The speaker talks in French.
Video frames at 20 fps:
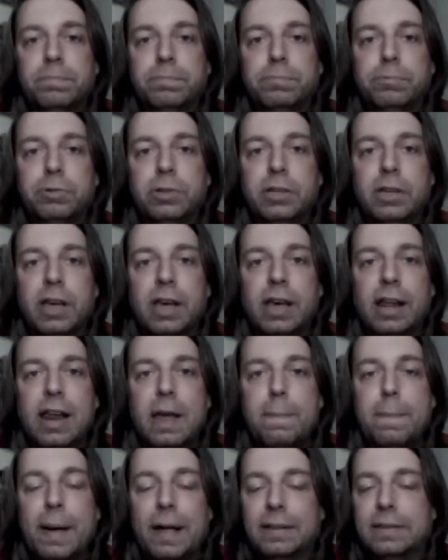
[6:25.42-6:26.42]
Puis elle
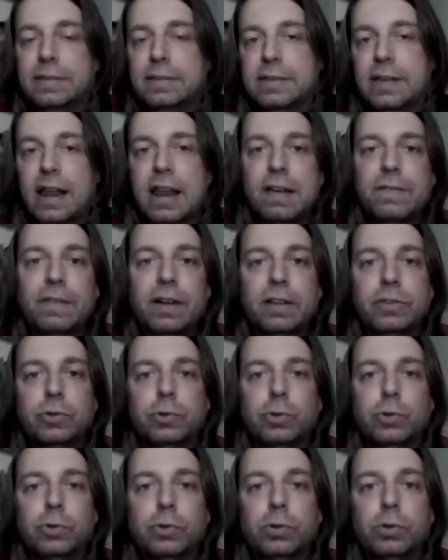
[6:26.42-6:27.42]
est partie à
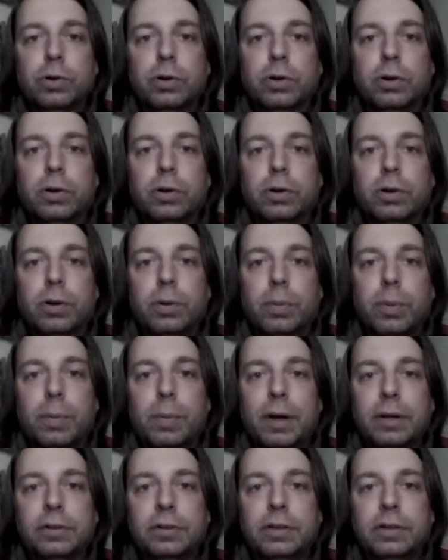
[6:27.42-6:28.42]
l'aventure euh, à un
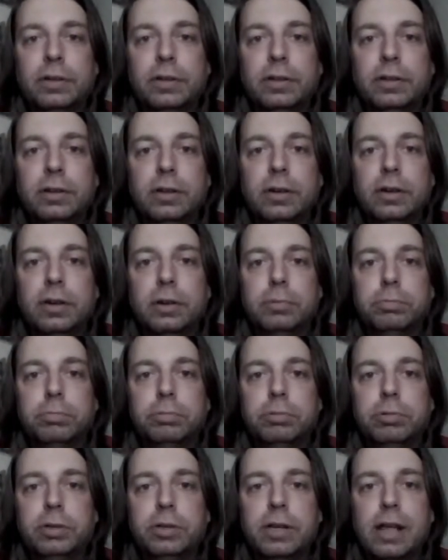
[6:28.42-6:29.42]
moment donné.
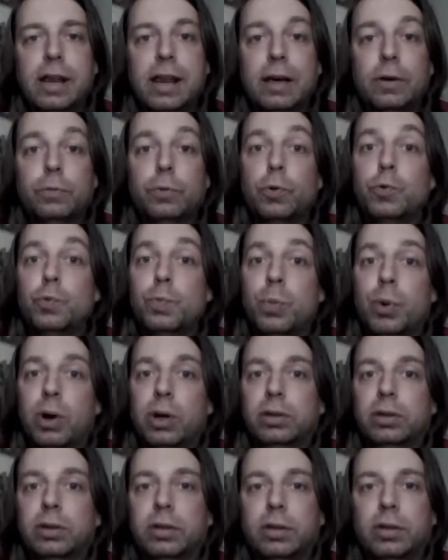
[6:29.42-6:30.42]
Puis elle est revenue
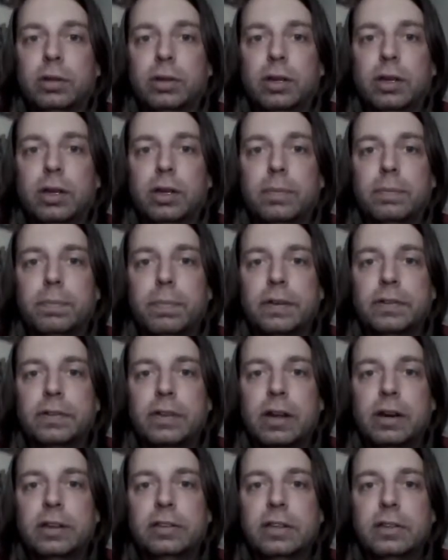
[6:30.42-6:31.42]
morte parce
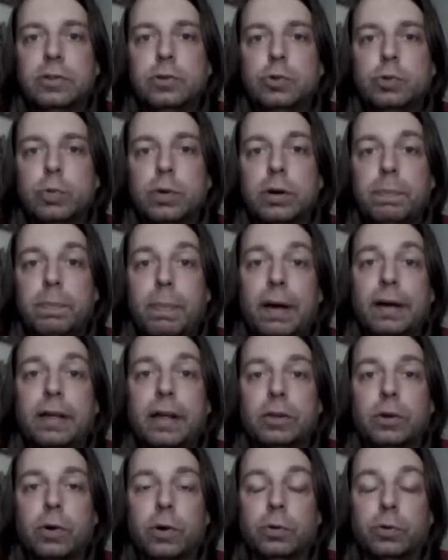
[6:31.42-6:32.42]
qu'elle a été tuée par
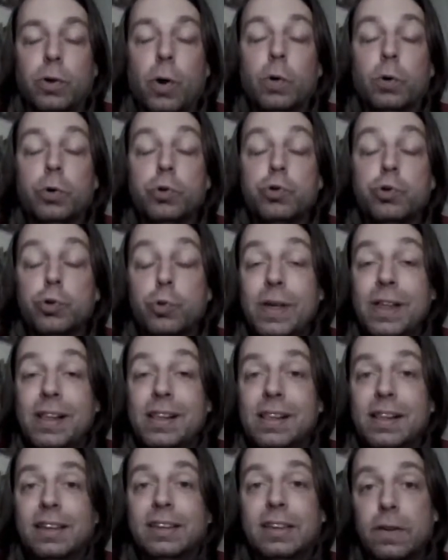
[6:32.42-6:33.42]
quelqu'un. Donc
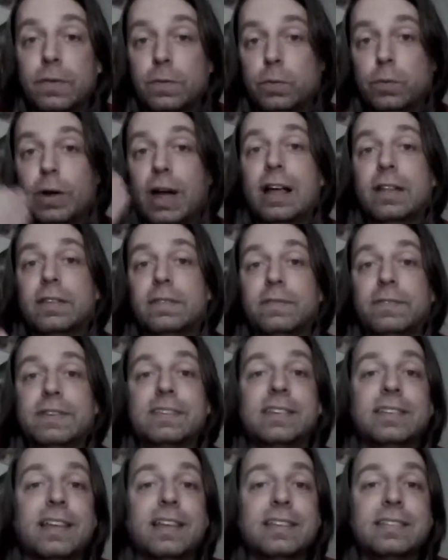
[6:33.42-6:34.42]
Jules, qui est venu rendre
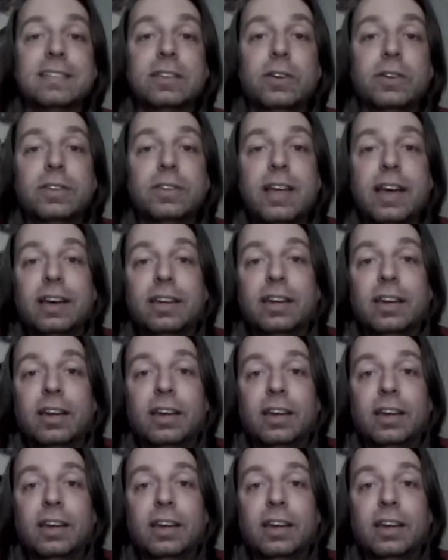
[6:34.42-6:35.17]
visite à Slodak,